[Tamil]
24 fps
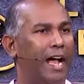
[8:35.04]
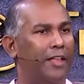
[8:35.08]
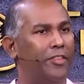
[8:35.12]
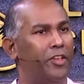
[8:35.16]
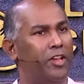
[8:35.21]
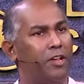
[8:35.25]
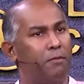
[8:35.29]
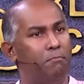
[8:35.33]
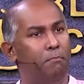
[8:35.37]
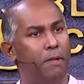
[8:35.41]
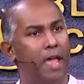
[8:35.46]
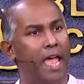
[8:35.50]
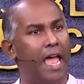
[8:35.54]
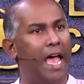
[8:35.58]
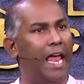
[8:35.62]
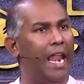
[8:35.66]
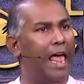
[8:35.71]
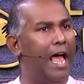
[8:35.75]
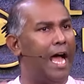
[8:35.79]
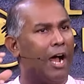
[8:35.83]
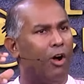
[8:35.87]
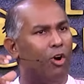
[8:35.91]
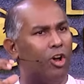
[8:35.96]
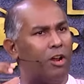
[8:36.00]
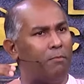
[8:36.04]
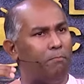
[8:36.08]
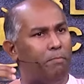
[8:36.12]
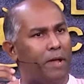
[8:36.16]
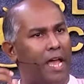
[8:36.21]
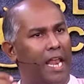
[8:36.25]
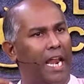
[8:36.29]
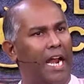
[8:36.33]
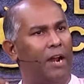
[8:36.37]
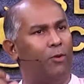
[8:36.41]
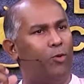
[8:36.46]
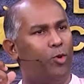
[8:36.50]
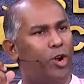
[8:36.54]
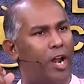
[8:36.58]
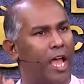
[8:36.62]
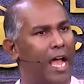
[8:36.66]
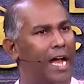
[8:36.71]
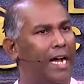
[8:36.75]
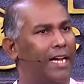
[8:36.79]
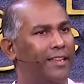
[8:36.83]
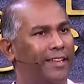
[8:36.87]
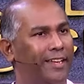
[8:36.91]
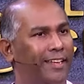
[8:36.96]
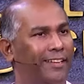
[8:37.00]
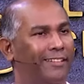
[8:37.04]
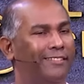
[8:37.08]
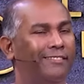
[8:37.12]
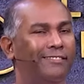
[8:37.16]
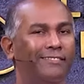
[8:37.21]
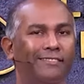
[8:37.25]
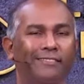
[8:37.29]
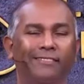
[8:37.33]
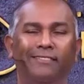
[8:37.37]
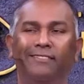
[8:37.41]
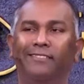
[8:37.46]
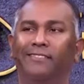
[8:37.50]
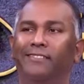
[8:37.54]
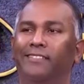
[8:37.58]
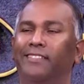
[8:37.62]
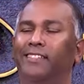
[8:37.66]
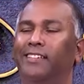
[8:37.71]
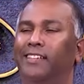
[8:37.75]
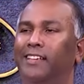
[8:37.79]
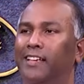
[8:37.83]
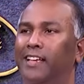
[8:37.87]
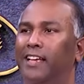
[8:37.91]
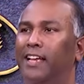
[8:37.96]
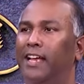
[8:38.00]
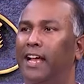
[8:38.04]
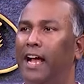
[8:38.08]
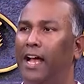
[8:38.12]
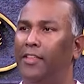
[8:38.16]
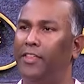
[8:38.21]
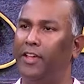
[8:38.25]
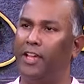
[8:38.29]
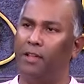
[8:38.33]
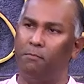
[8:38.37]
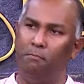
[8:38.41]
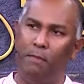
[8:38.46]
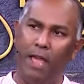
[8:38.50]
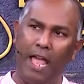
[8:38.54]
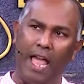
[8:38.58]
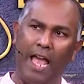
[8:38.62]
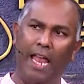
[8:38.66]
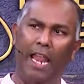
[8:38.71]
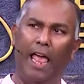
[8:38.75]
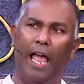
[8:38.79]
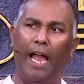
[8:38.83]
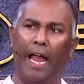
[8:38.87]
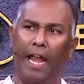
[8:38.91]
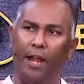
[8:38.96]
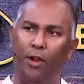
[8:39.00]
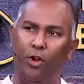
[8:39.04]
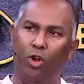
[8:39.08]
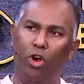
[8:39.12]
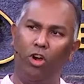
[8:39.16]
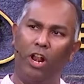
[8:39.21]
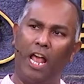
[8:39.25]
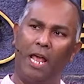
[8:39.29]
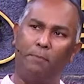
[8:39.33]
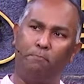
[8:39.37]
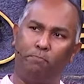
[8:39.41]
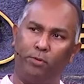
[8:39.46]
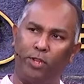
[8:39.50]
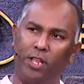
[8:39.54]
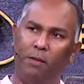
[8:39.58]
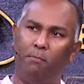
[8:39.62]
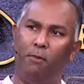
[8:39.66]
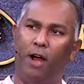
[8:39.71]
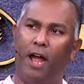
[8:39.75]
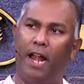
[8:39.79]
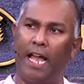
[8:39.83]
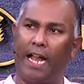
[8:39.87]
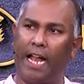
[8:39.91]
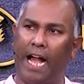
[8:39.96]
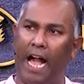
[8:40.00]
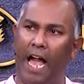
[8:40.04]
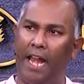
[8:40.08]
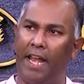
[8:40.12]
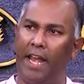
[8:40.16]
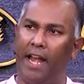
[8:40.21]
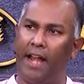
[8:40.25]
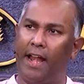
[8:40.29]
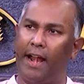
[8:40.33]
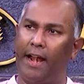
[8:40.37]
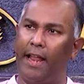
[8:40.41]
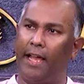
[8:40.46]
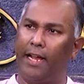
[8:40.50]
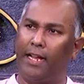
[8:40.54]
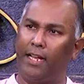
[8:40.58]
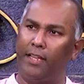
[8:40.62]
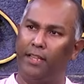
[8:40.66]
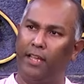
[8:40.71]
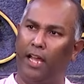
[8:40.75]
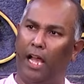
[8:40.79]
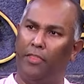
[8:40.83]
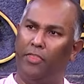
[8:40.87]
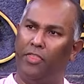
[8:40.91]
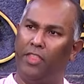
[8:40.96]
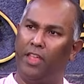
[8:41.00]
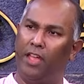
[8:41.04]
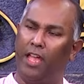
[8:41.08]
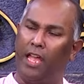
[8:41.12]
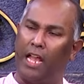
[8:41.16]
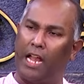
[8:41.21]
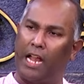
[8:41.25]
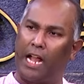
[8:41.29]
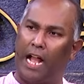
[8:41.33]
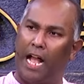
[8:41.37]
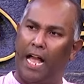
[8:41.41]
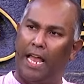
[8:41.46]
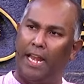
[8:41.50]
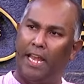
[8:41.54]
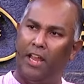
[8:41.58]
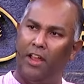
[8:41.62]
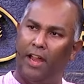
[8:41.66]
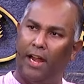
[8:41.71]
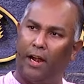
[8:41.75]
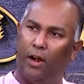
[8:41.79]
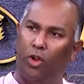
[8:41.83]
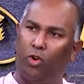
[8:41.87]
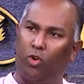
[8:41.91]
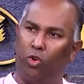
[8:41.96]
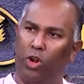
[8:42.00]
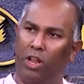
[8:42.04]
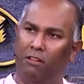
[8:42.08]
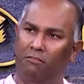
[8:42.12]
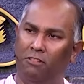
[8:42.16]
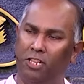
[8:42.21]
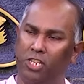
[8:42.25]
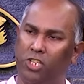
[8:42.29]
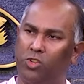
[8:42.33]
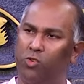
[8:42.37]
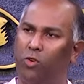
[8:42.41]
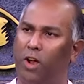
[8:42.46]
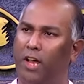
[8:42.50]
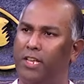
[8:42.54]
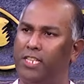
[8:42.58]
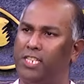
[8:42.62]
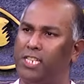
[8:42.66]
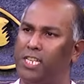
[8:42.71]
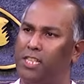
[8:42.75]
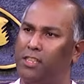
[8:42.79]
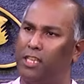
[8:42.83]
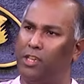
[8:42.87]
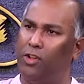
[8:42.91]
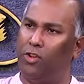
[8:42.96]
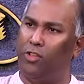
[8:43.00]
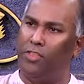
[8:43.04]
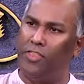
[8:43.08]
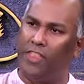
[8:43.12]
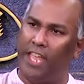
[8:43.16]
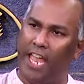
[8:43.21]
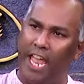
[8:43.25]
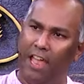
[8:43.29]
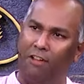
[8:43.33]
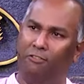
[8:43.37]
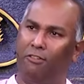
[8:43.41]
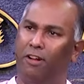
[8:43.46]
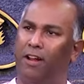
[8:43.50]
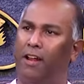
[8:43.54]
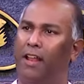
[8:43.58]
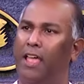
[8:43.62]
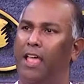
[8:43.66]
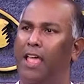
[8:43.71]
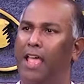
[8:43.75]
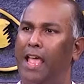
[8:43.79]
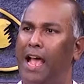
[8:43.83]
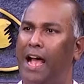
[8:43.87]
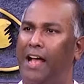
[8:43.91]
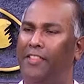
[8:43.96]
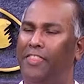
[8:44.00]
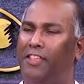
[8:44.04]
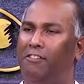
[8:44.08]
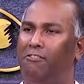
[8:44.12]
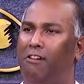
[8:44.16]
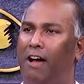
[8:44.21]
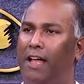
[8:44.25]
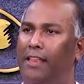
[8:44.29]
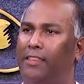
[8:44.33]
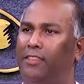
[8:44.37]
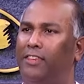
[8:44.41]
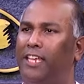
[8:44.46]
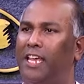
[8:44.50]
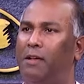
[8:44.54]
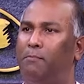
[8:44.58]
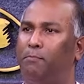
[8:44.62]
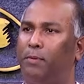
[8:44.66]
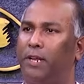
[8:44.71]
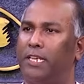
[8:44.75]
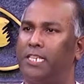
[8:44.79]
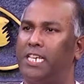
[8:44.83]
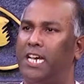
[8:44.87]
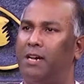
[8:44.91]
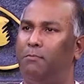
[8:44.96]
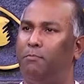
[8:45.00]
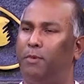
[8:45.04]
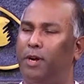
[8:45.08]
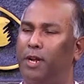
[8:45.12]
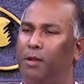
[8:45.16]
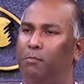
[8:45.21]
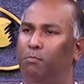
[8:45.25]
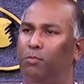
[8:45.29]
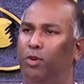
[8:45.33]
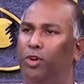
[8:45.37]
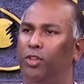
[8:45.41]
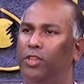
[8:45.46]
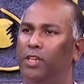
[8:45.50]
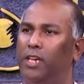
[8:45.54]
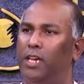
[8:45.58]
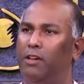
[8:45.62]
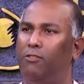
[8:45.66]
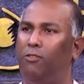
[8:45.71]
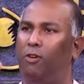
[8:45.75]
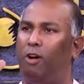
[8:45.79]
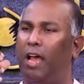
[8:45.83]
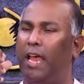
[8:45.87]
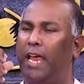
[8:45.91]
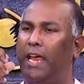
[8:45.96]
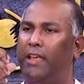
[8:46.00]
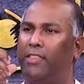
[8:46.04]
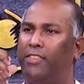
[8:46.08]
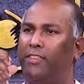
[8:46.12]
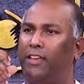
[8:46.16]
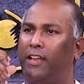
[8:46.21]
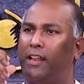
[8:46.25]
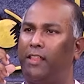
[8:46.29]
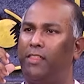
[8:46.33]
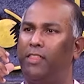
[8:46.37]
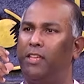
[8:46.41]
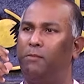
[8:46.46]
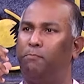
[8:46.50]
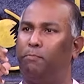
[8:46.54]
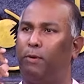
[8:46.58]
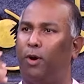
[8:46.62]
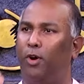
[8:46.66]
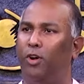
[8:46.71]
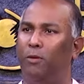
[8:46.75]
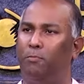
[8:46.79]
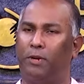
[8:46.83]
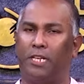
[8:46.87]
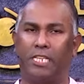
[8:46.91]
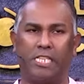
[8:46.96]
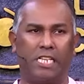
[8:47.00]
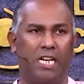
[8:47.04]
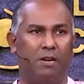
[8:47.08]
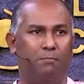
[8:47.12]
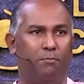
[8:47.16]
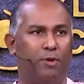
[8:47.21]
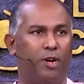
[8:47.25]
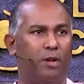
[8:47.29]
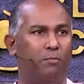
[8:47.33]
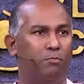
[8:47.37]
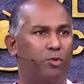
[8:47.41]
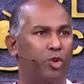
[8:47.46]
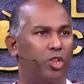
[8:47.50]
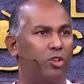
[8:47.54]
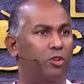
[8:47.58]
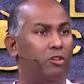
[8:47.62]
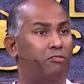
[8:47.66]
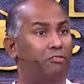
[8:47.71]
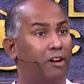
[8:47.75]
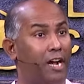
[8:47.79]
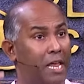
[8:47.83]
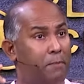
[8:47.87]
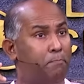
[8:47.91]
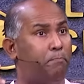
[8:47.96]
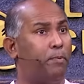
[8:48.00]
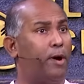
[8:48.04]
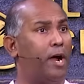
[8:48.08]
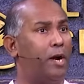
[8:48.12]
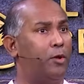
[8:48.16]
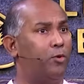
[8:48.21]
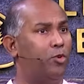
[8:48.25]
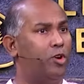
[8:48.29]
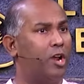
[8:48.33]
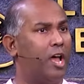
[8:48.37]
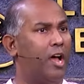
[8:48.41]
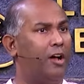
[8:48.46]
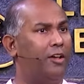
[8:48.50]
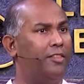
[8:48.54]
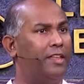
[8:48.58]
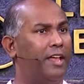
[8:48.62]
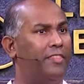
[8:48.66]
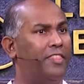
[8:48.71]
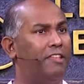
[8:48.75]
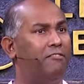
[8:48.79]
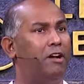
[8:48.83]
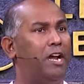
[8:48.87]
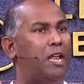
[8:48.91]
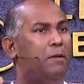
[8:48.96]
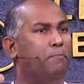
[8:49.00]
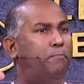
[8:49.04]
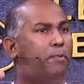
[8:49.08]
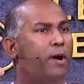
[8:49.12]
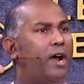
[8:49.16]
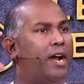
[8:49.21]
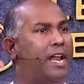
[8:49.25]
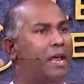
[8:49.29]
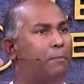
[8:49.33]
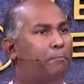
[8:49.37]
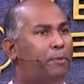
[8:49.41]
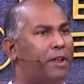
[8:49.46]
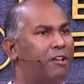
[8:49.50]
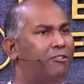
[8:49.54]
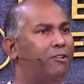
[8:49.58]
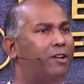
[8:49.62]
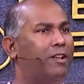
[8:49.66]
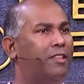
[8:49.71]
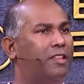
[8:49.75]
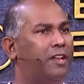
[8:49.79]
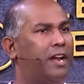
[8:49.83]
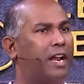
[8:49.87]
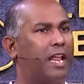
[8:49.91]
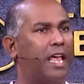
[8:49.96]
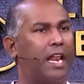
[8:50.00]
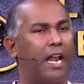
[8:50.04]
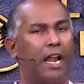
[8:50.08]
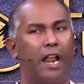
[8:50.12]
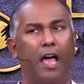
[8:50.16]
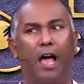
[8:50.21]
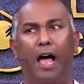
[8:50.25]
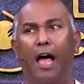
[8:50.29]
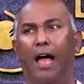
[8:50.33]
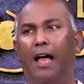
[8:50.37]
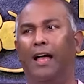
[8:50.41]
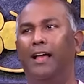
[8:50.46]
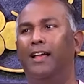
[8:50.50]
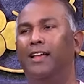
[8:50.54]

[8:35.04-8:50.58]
அதுக்கு மேலாக ஒரு பலன் உண்டாகுது அதுக்கு மேலாக இன்னொரு அற்புதமான காரியம் நடக்குது அந்த காரியம் எங்களுக்குள்ள விசுவாசத்தையும் தேவன் அந்த வார்த்தையை பிரசங்கம் பண்ணும்போது வாயை திறந்து பவுல் பிரசங்கம் பண்ணும்போது ஒரு வெளிப்பாடு உண்டாகுது அந்த வெளிப்பாடு எப்படி வருதுன்றார்னா